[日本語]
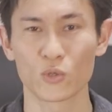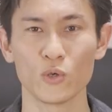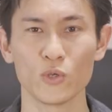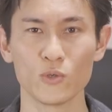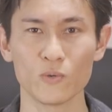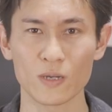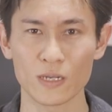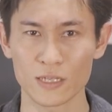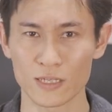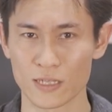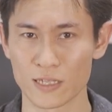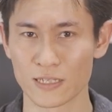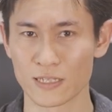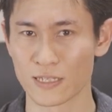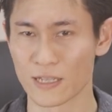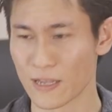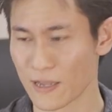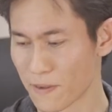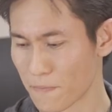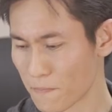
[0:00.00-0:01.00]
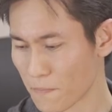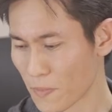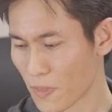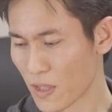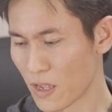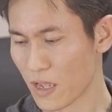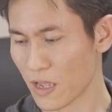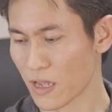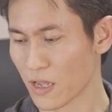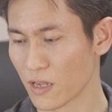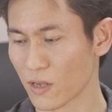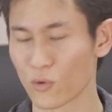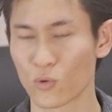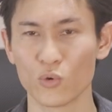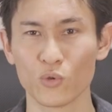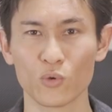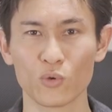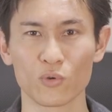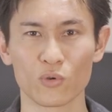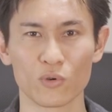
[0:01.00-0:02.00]
というわけでですね、
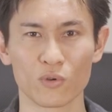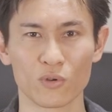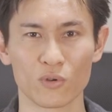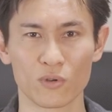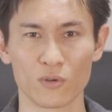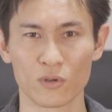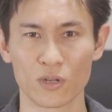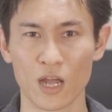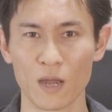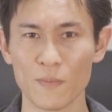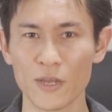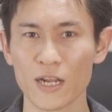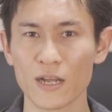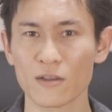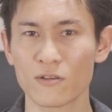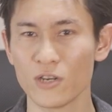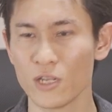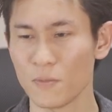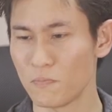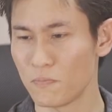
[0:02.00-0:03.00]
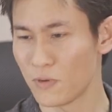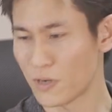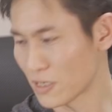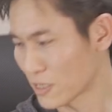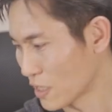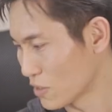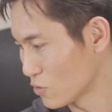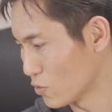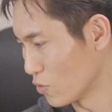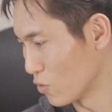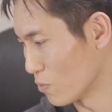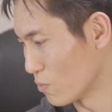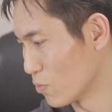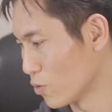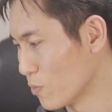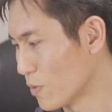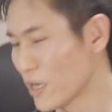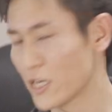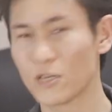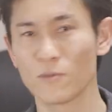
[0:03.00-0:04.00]
このカメラグリップ型の
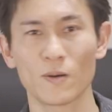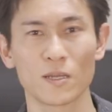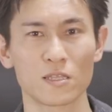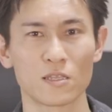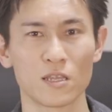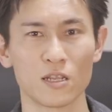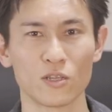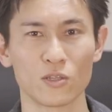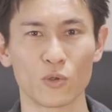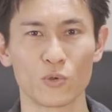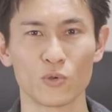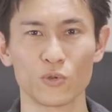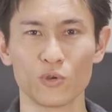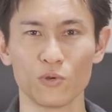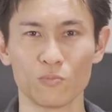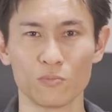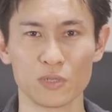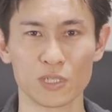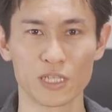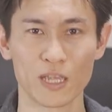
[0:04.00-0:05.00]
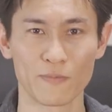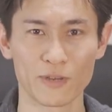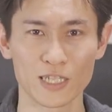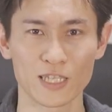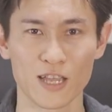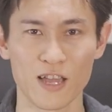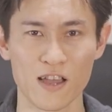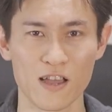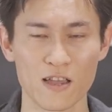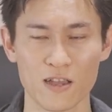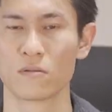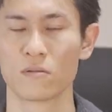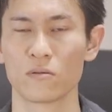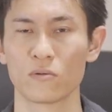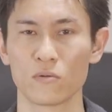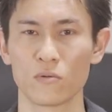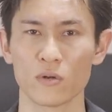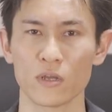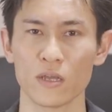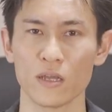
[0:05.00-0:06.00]
モバイルバッテリーというのを見つけました。
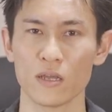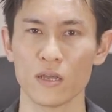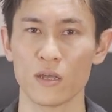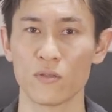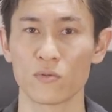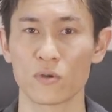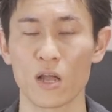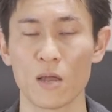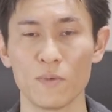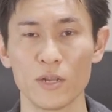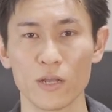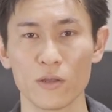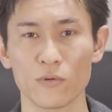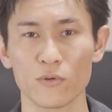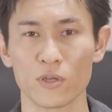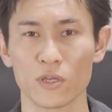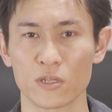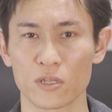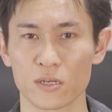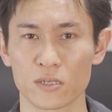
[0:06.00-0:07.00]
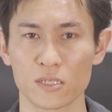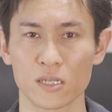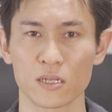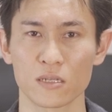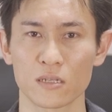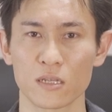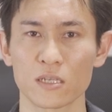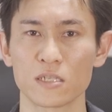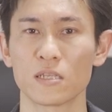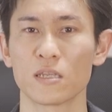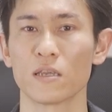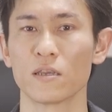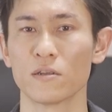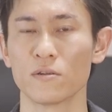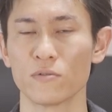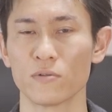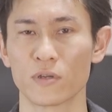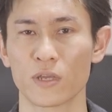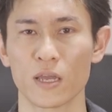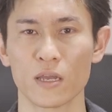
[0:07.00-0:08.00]
これカメラ用品たくさん出してい
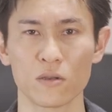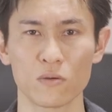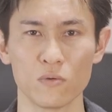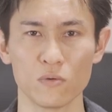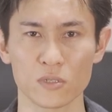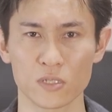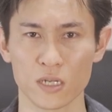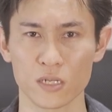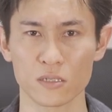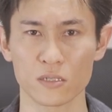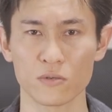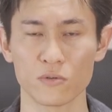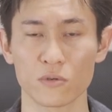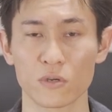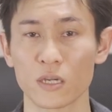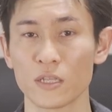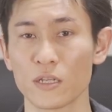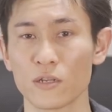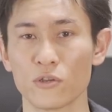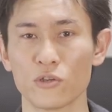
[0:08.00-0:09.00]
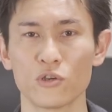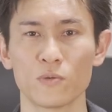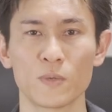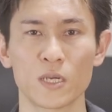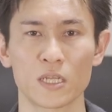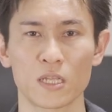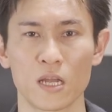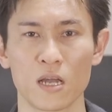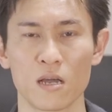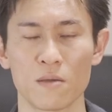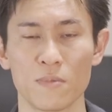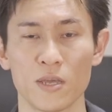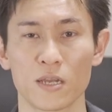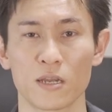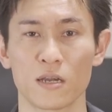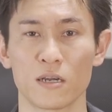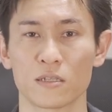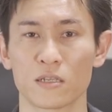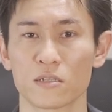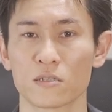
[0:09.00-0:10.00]
る健康さんというかなり有名な
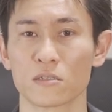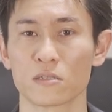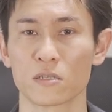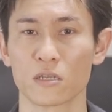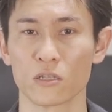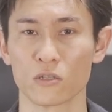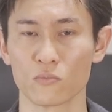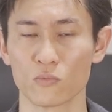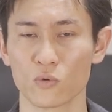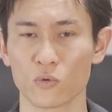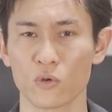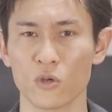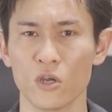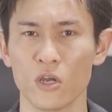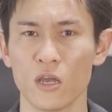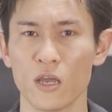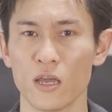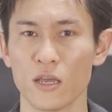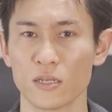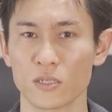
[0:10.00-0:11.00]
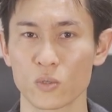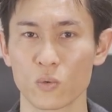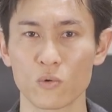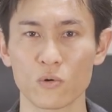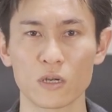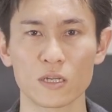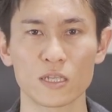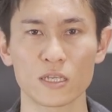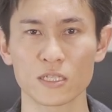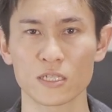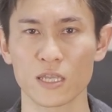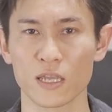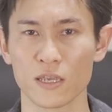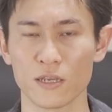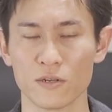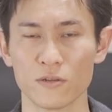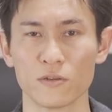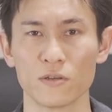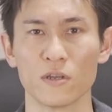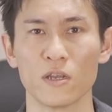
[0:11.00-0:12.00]
メーカーなんですけども、そこが出して
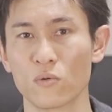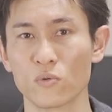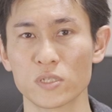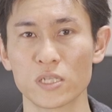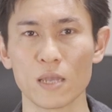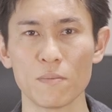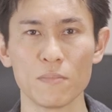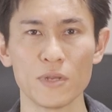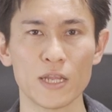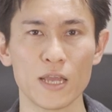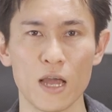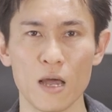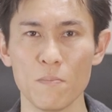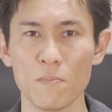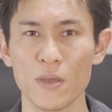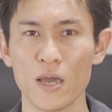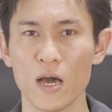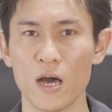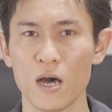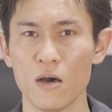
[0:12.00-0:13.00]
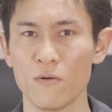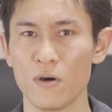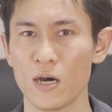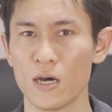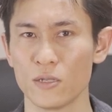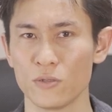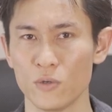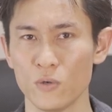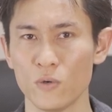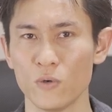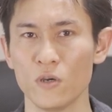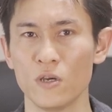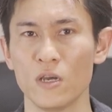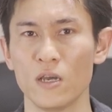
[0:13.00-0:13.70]
いる 5000mAh の